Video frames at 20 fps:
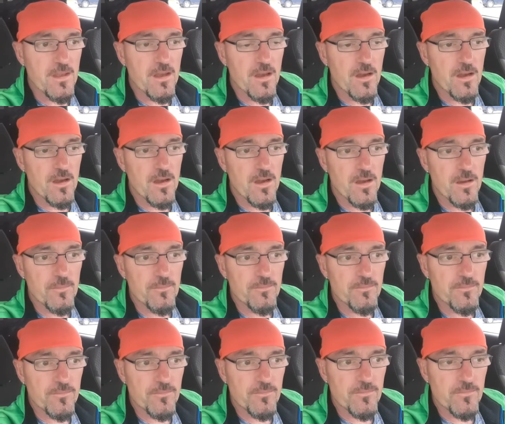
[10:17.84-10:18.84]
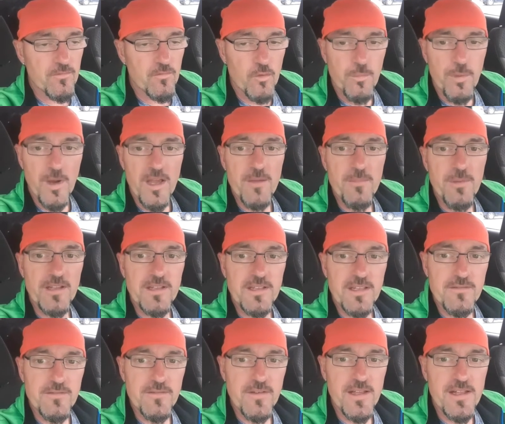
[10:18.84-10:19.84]
Ähm, wobei bei
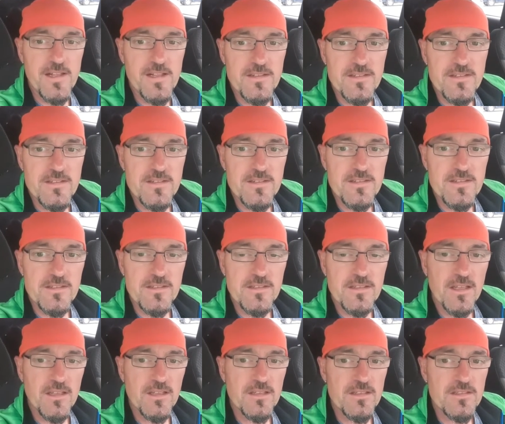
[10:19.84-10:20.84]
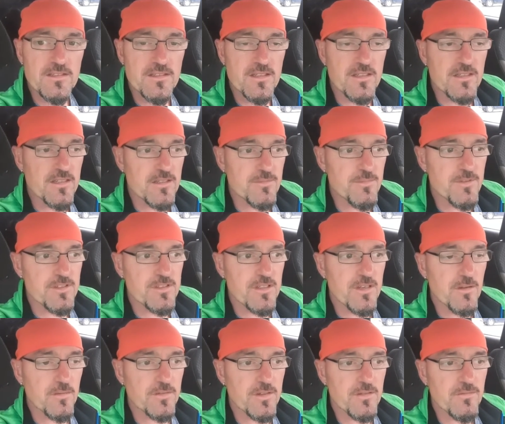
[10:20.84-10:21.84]
den Verhältnissen, ich denke, ihr seht das bisschen
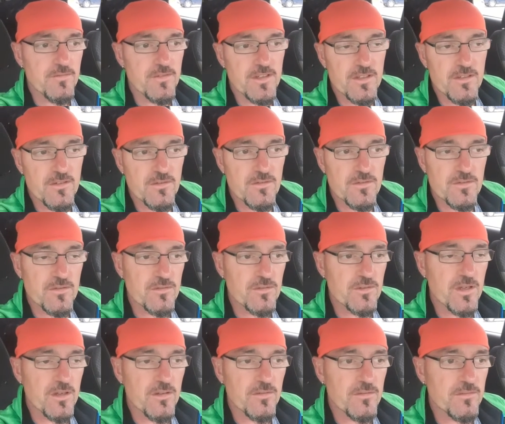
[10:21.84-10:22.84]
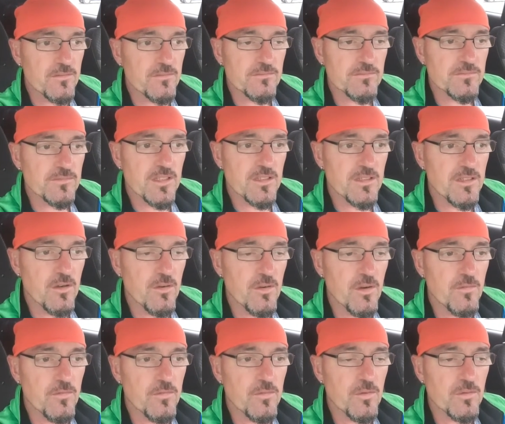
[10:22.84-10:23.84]
auf den Videos oder dann auch
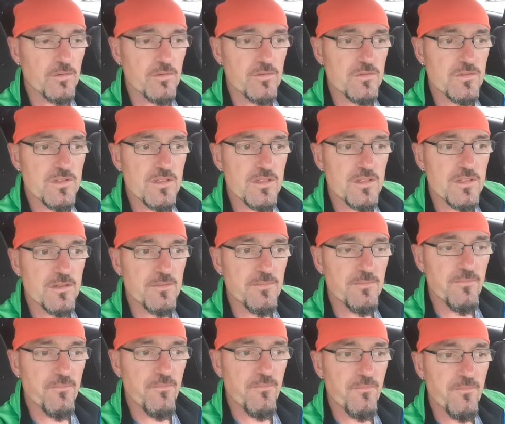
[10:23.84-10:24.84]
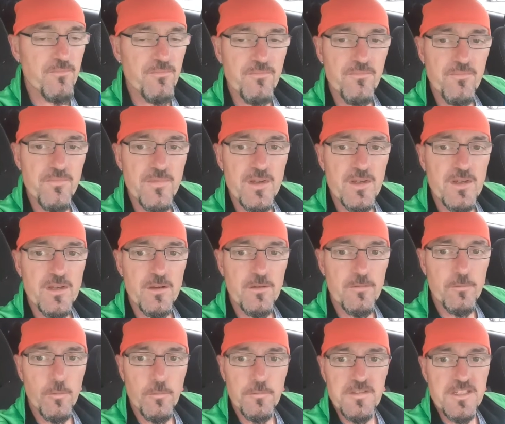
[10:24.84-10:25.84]
auf Fotos, ähm,
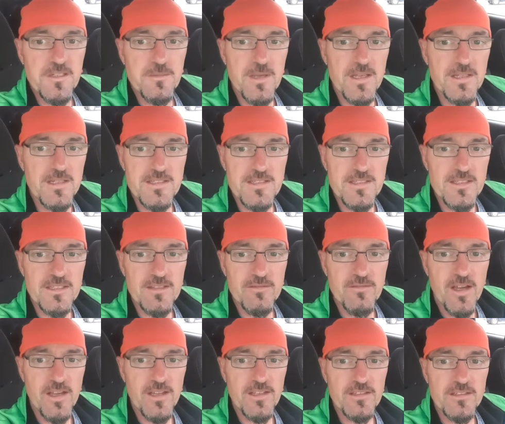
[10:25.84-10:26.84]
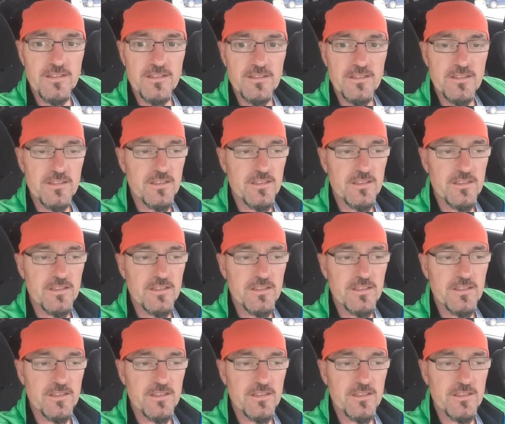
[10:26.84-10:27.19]
50 Meter Sichtweite,